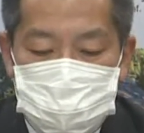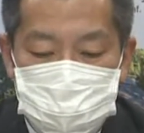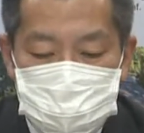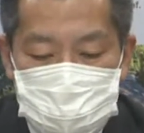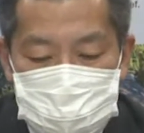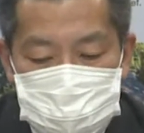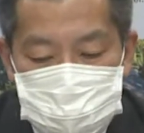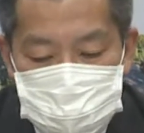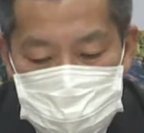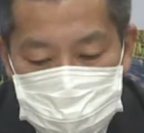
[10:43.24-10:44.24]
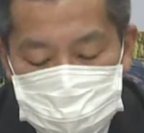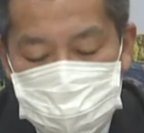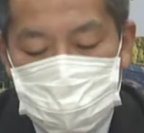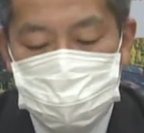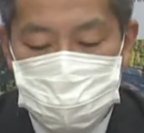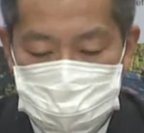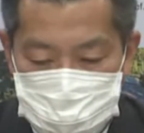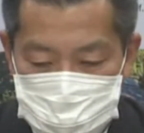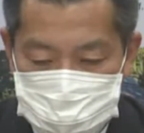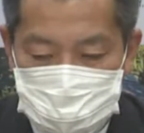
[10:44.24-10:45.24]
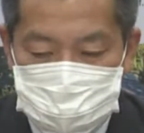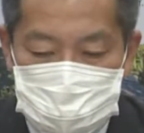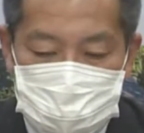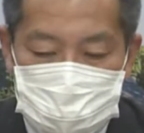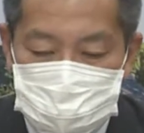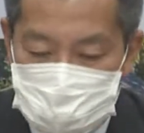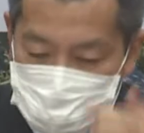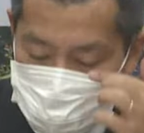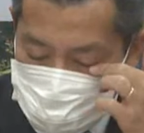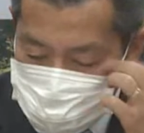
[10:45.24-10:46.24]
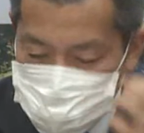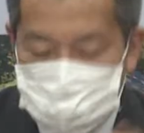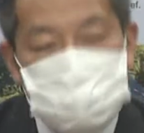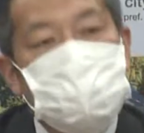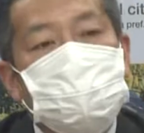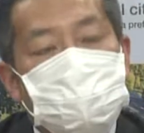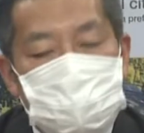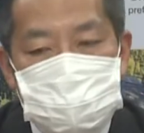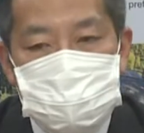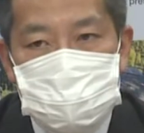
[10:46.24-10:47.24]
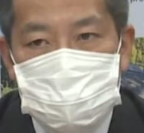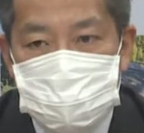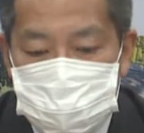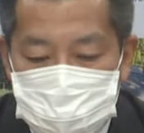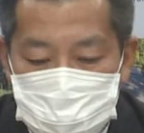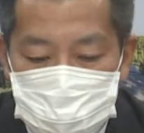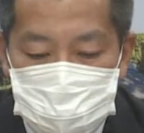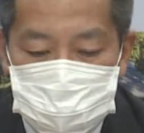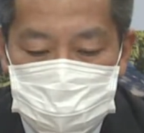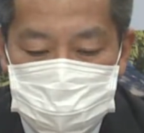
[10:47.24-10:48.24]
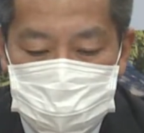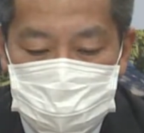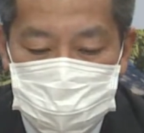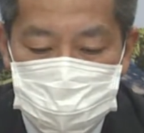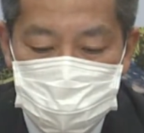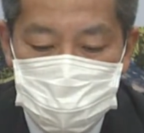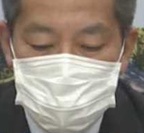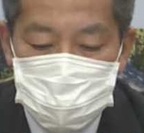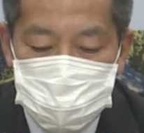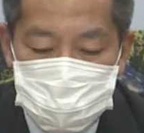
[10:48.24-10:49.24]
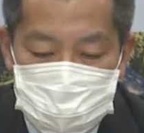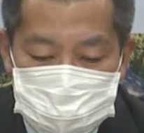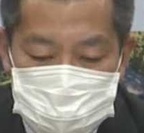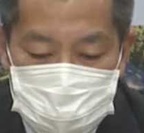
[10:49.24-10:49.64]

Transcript: 今回ですね、昨年からの変更点を含めてお話しできればと思いますけれども、これは